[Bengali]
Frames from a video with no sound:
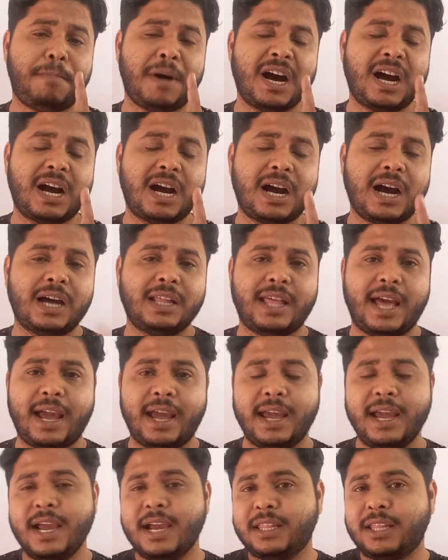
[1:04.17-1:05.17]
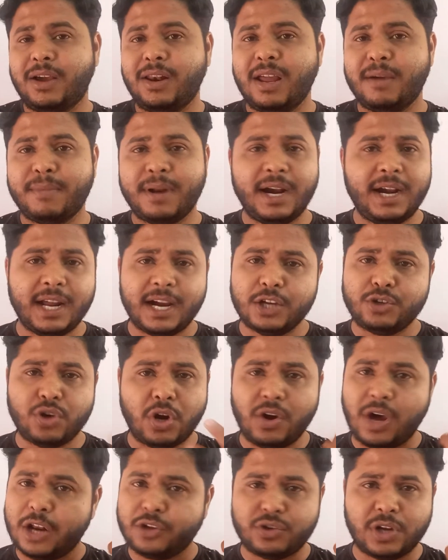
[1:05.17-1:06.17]
পাক্কা দেয় তাহলে আমরা এটাকে
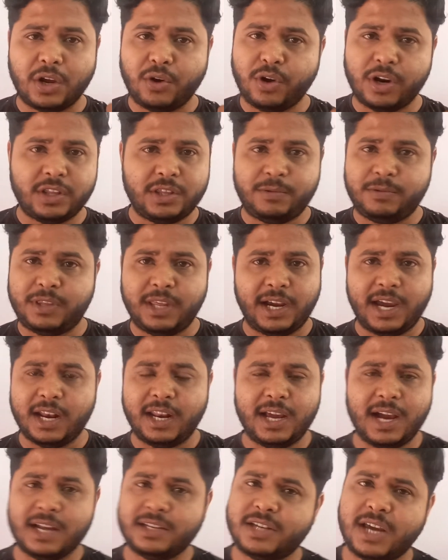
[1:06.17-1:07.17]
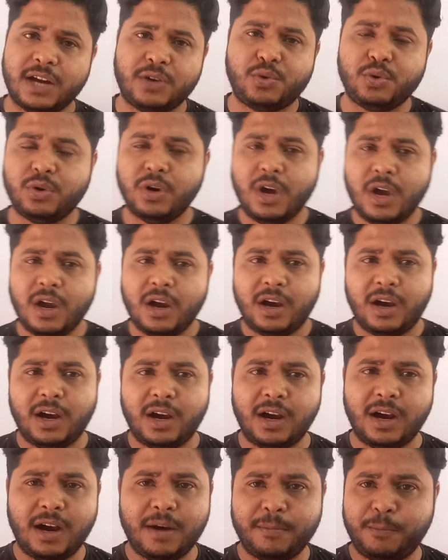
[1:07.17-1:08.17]
চলো আলোচনা করে দেখে নিই আজকে একটু
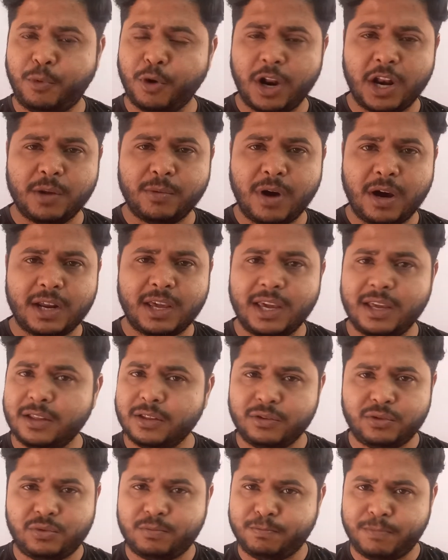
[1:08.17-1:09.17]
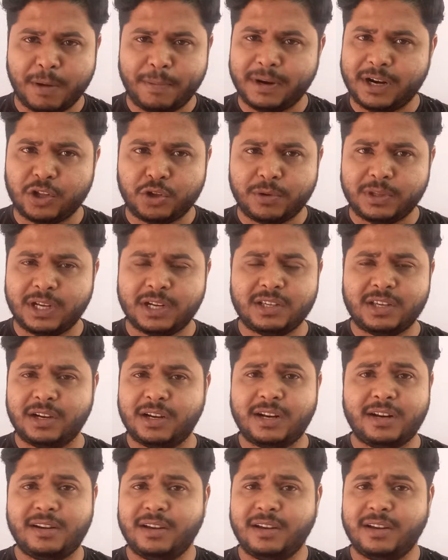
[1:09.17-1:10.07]
পড়ে নেবো কি ব্যাপারটা তোমাদের কাছে